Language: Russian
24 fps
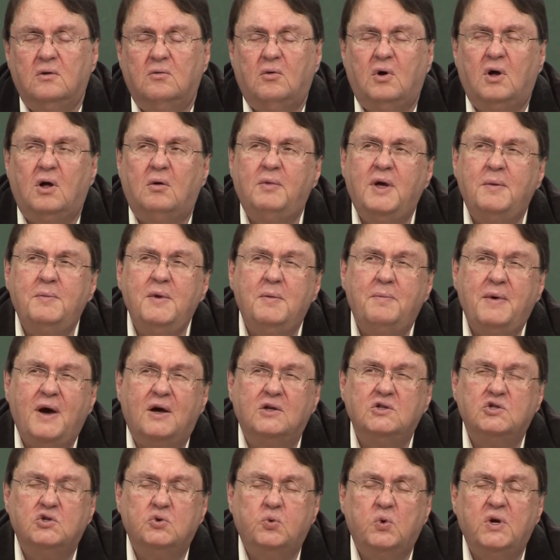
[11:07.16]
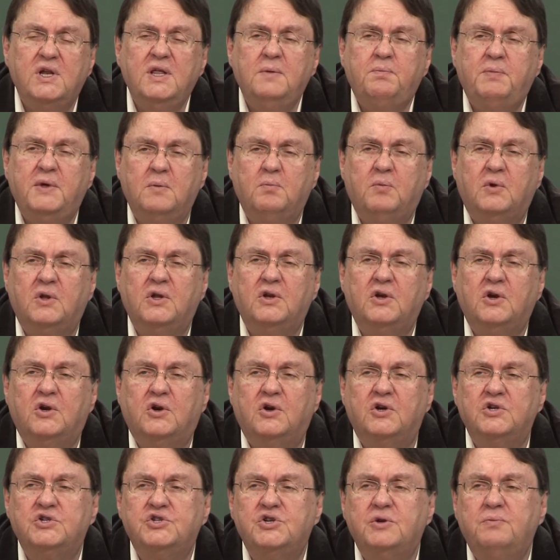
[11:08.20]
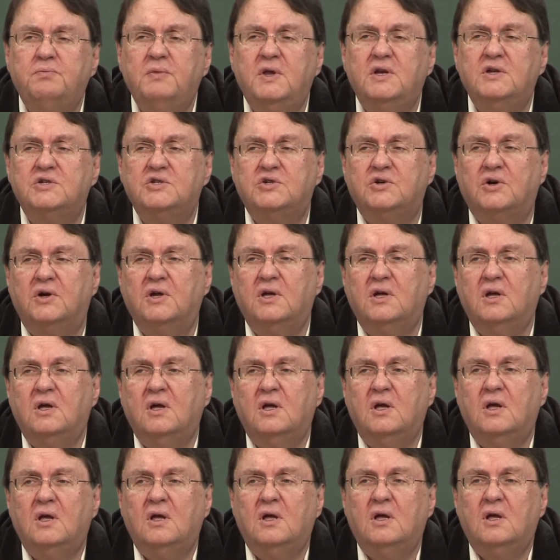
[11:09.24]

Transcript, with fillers: где-то человек 25, нет, может быть, человек 20